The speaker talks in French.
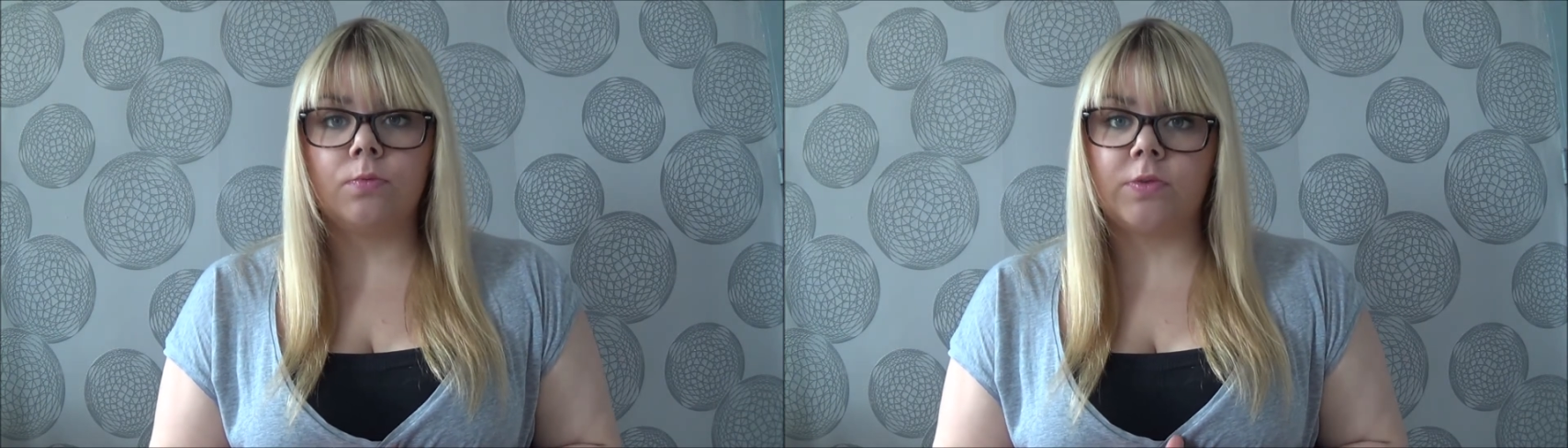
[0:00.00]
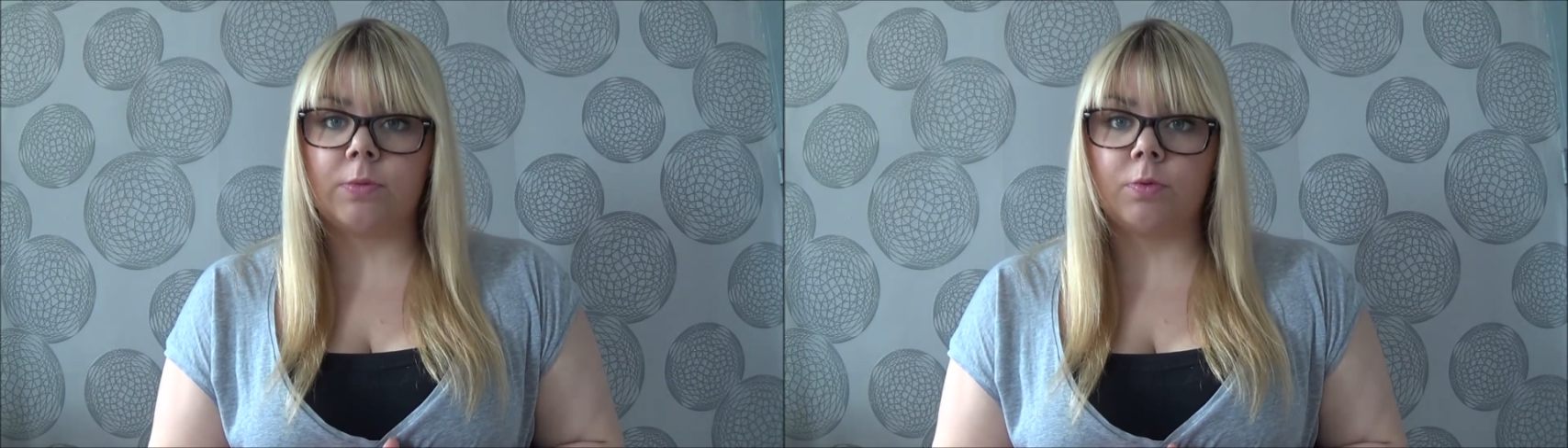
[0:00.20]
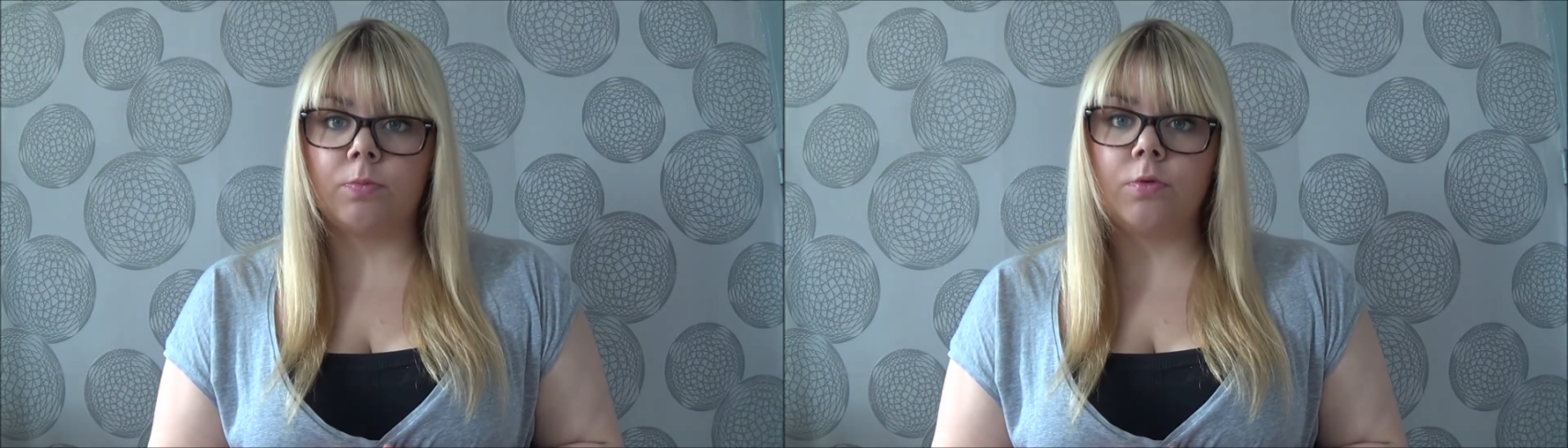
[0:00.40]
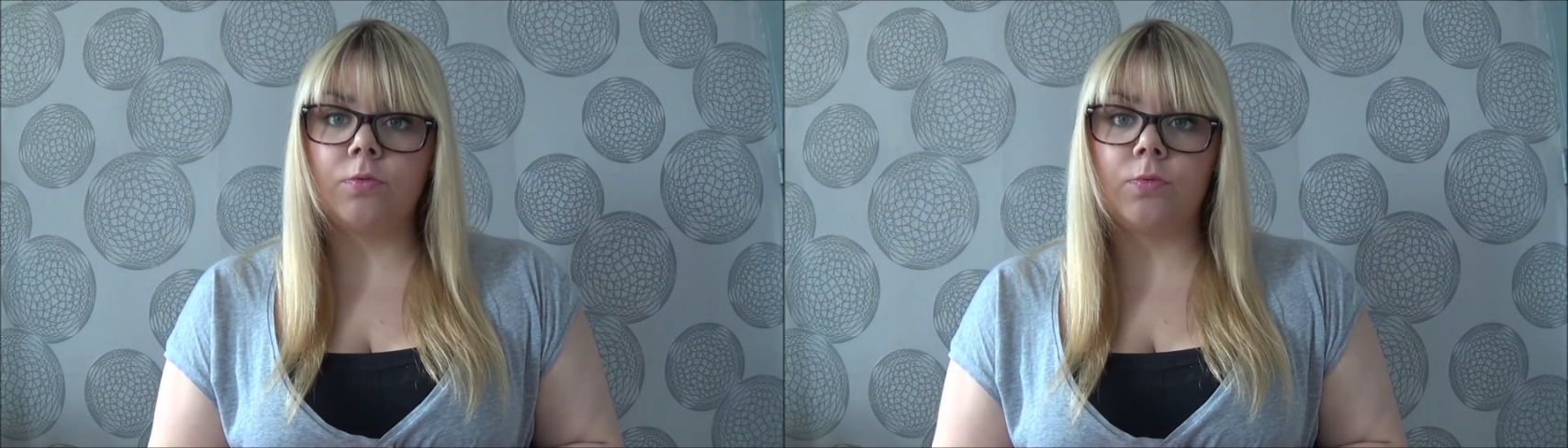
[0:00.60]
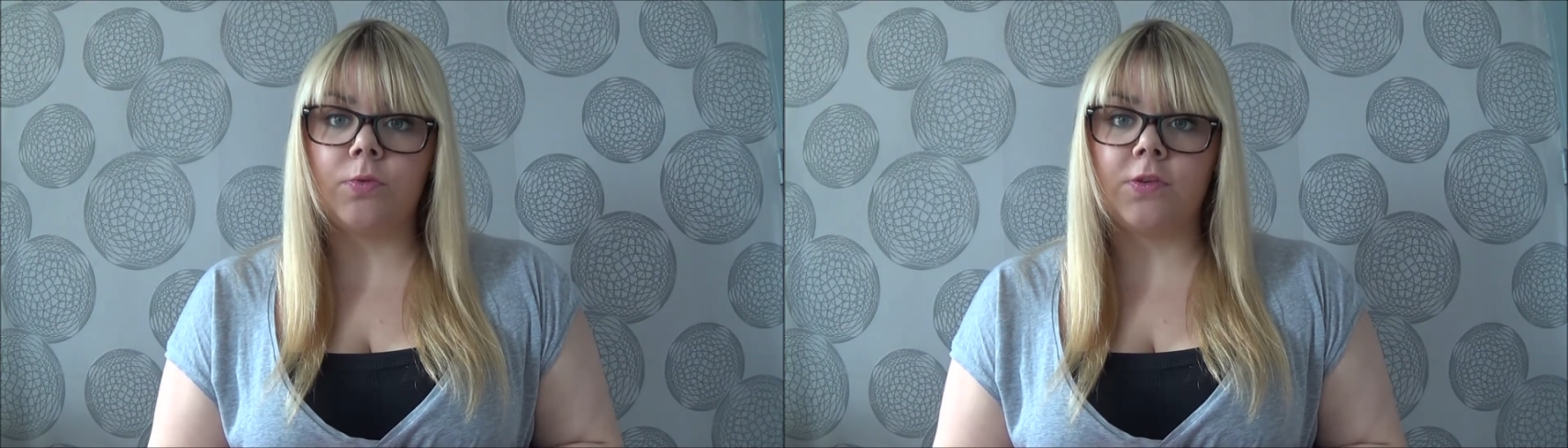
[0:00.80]
tout
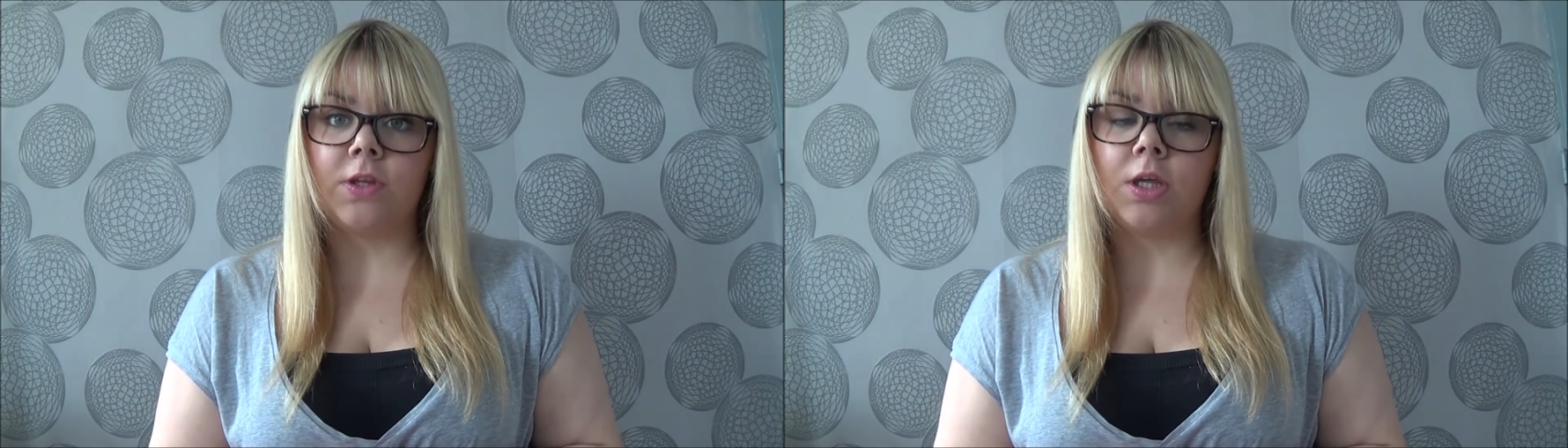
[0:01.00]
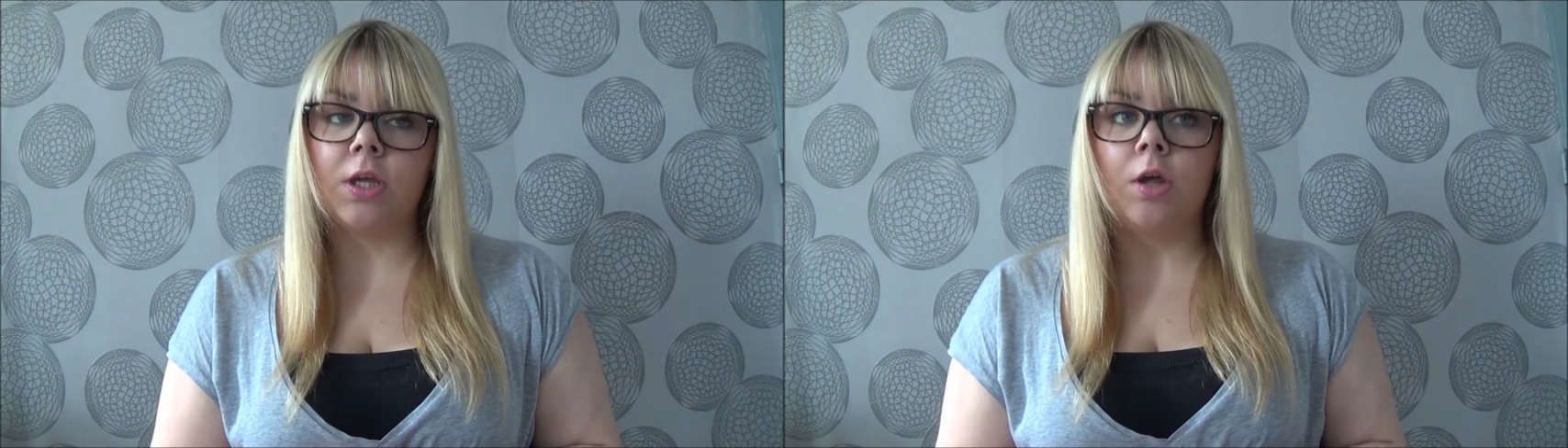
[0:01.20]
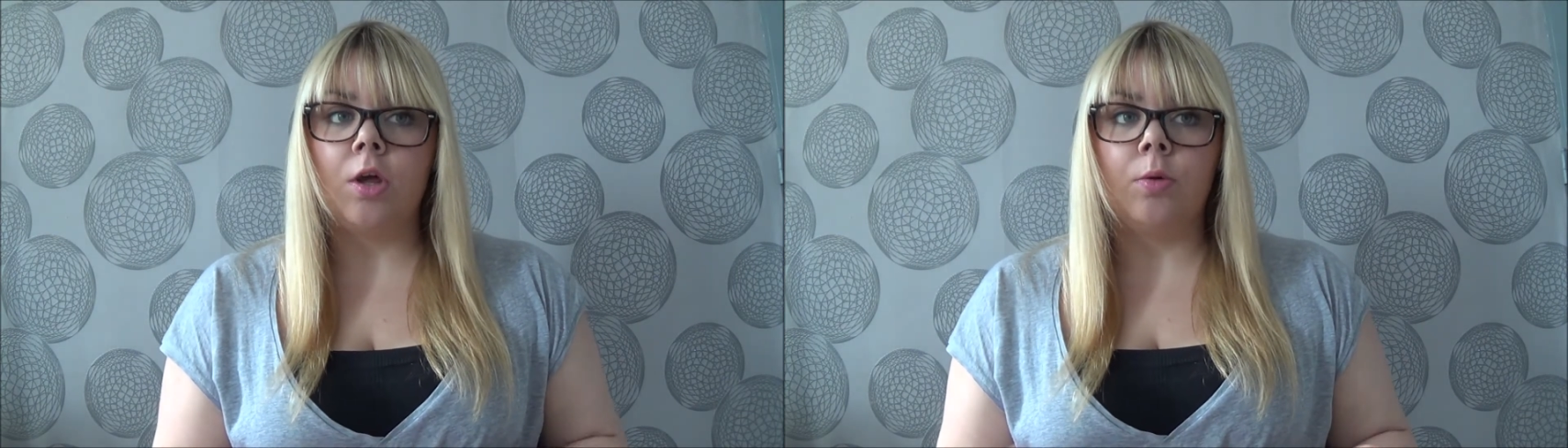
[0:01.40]
simplement tout ce qui est